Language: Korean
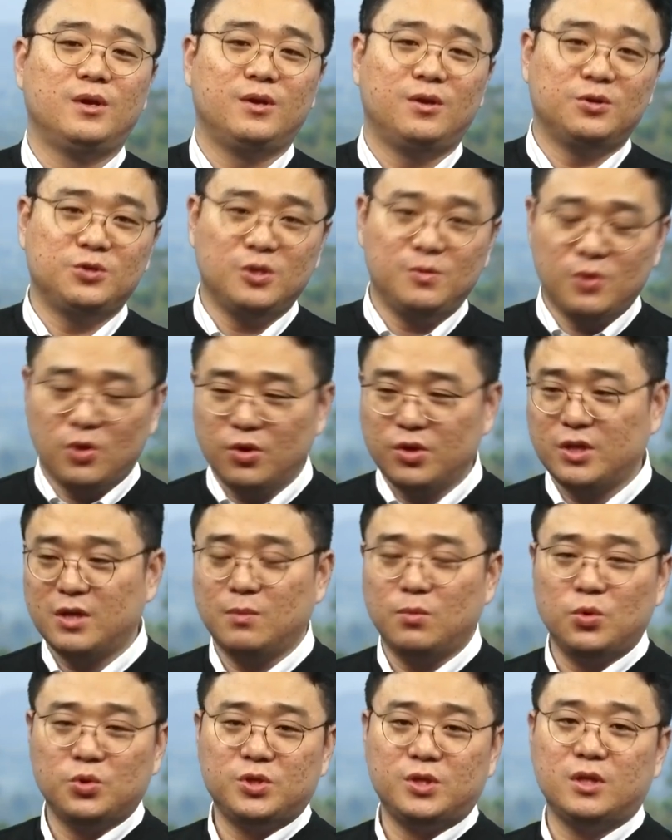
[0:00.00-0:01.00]
형제님을 거기다
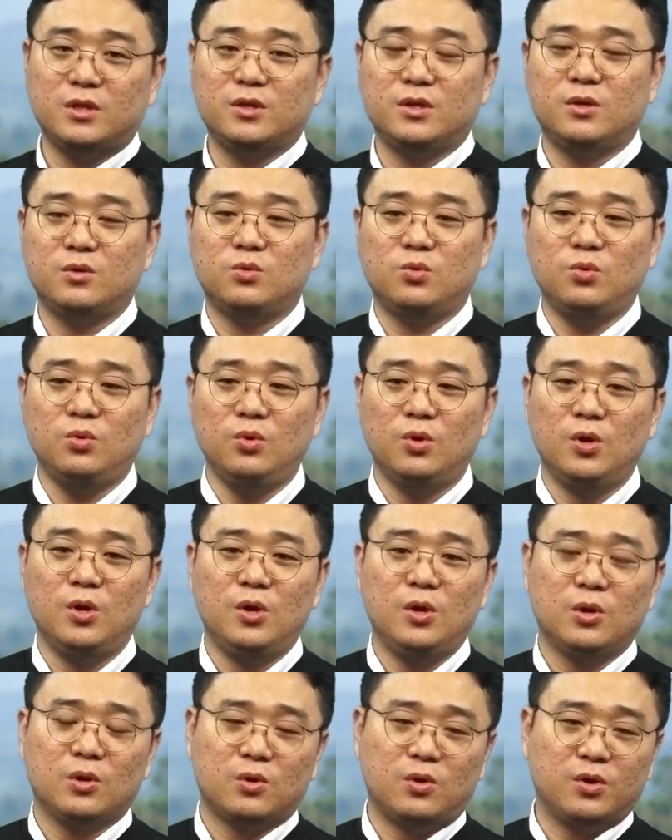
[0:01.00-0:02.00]
모셔다 드리고
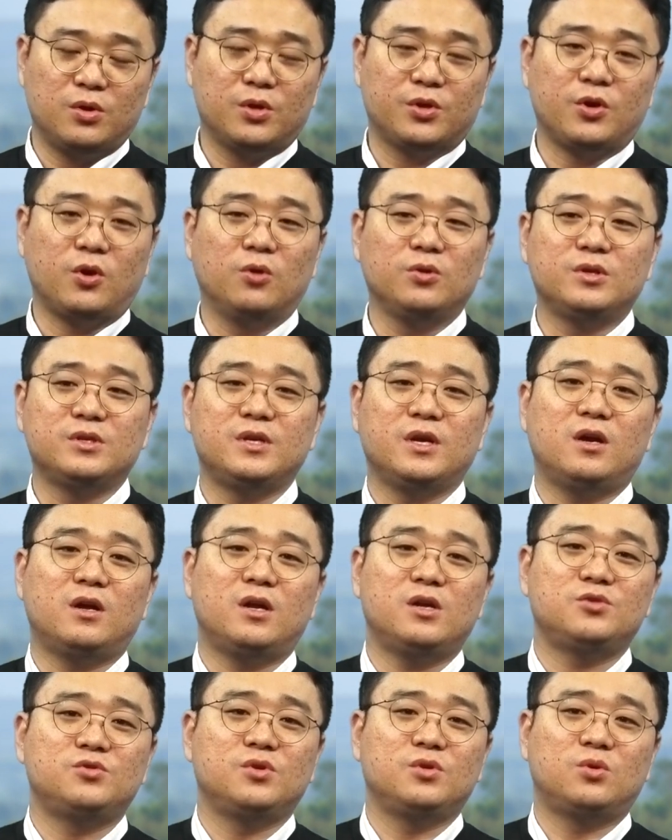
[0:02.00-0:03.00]
거기서 격리
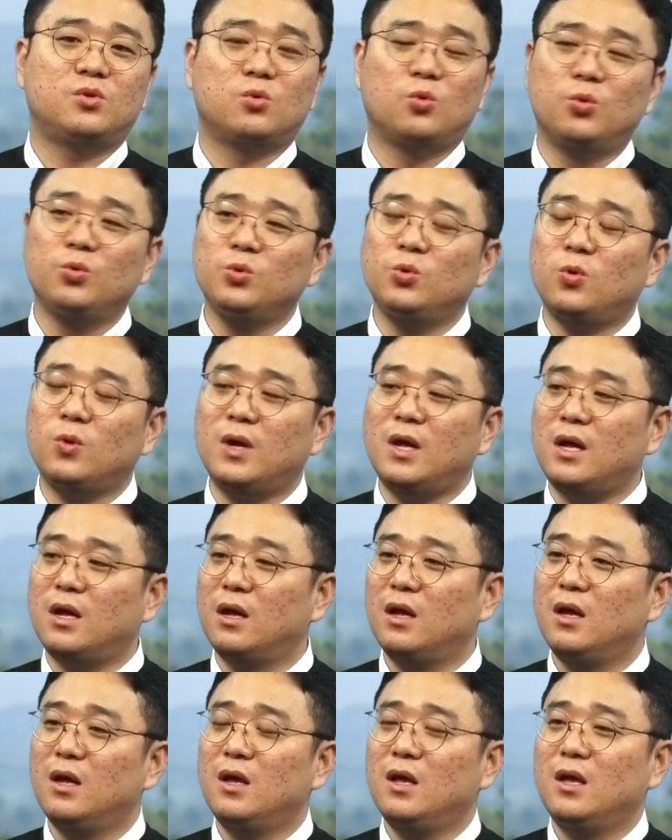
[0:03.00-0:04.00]
생활할 수 있도록 온도가